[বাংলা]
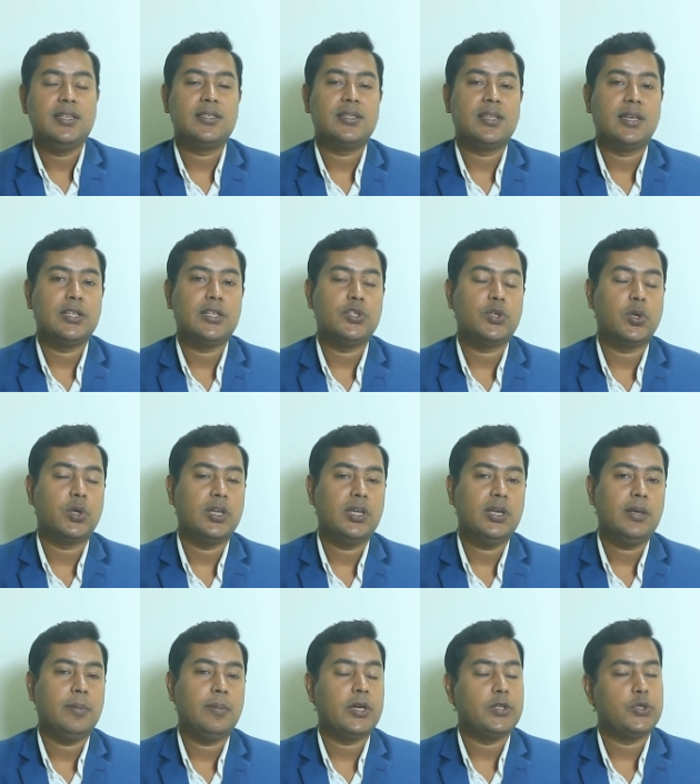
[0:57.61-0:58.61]
স্ত্রীর জনি
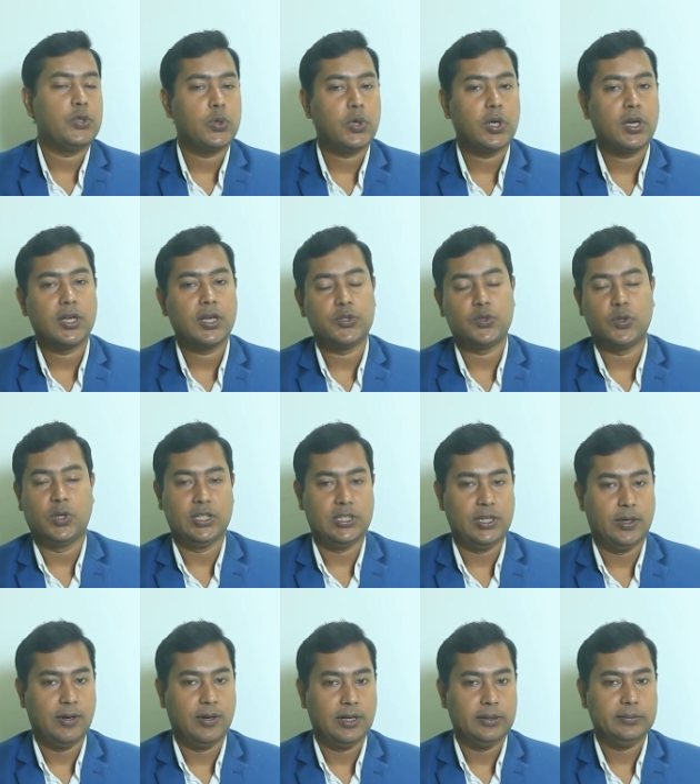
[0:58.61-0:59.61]
বা যৌনাঙ্গে চলে
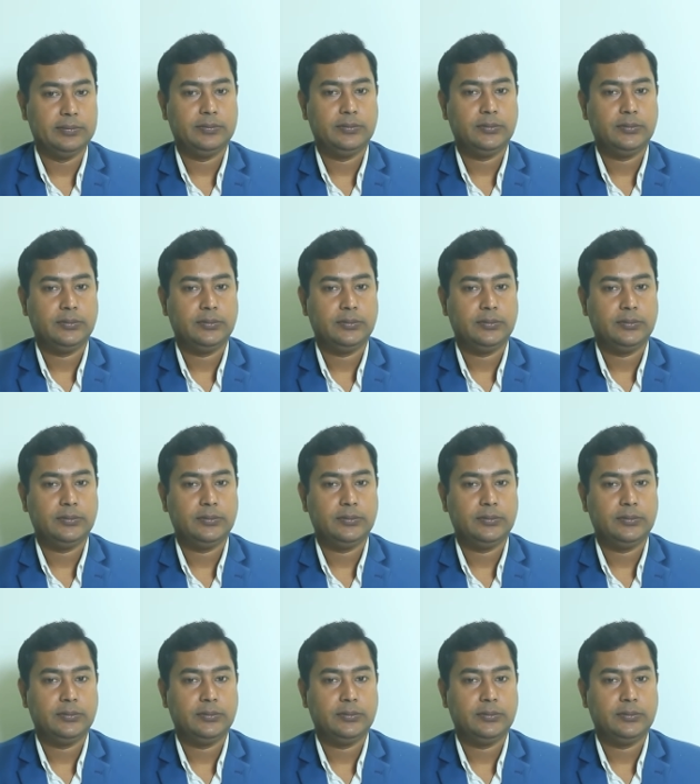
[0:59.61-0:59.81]
যাওয়া